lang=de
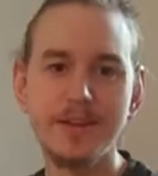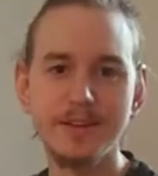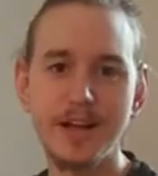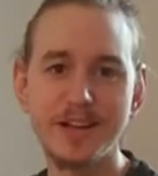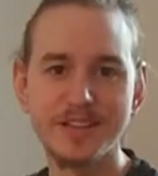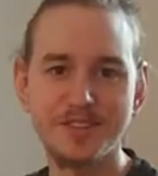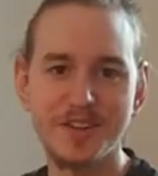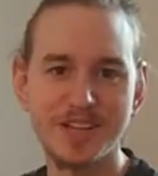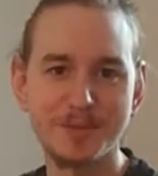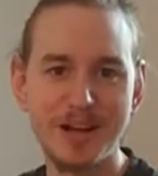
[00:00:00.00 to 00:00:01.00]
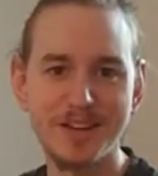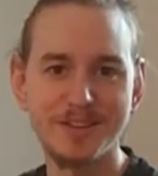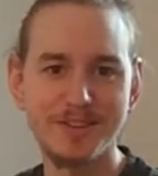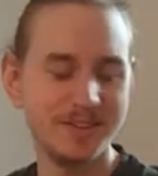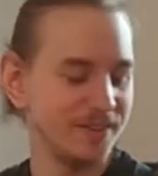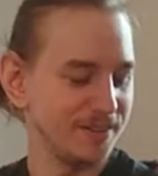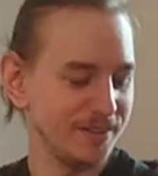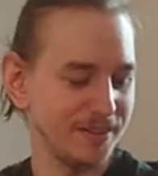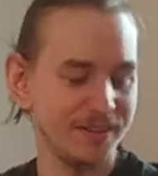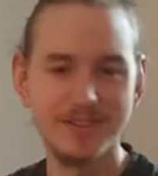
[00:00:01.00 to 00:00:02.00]
Ja, jetzt fange ich mal an,
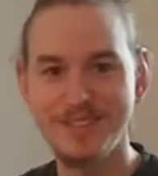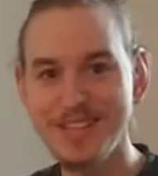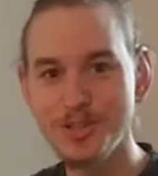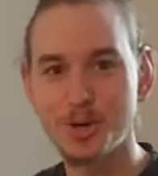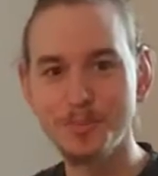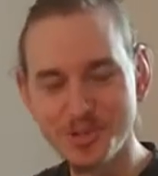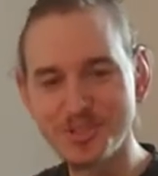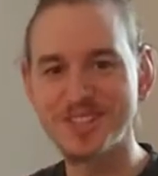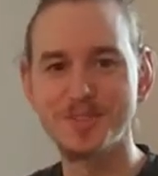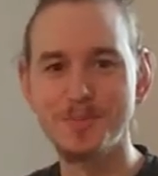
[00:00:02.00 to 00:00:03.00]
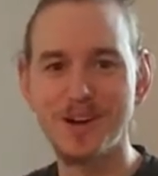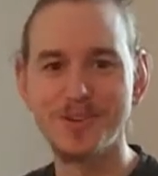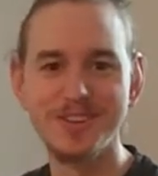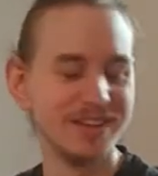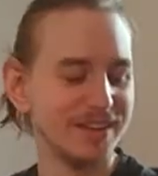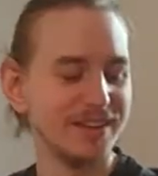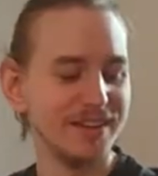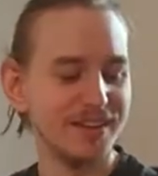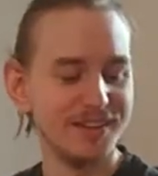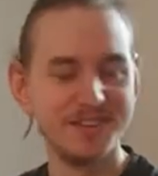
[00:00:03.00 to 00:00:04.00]
den Computer zu bauen.
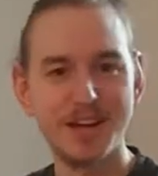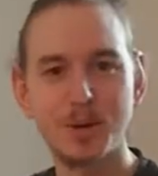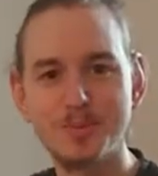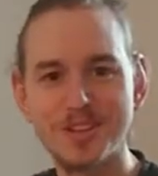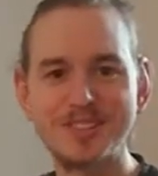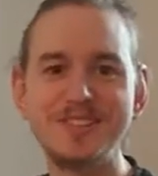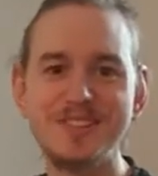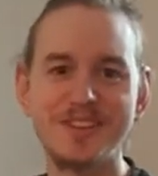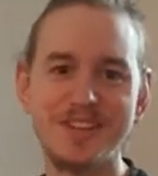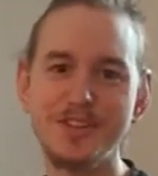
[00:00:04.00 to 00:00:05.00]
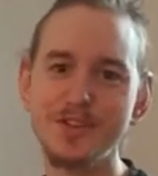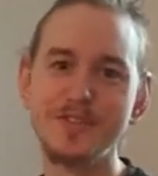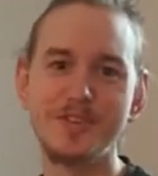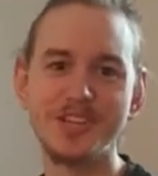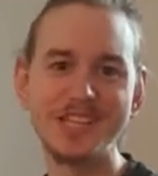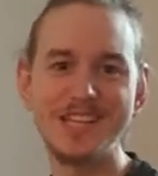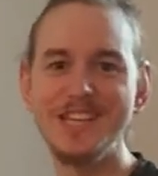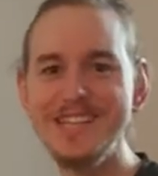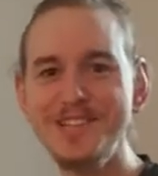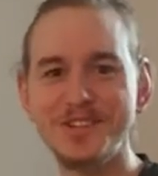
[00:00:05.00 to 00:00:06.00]
Darum soll es in dieser Sendung von
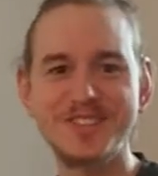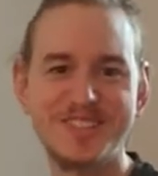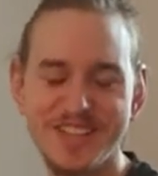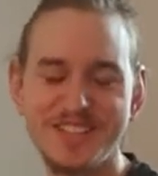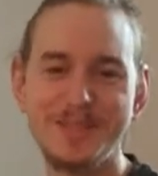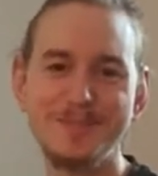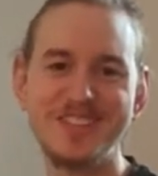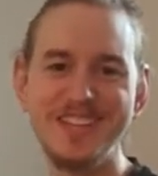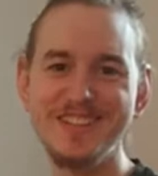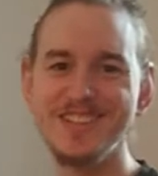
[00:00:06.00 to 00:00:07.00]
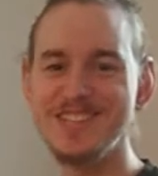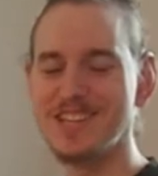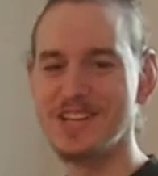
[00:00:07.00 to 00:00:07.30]
Linux Tech Tips gehen.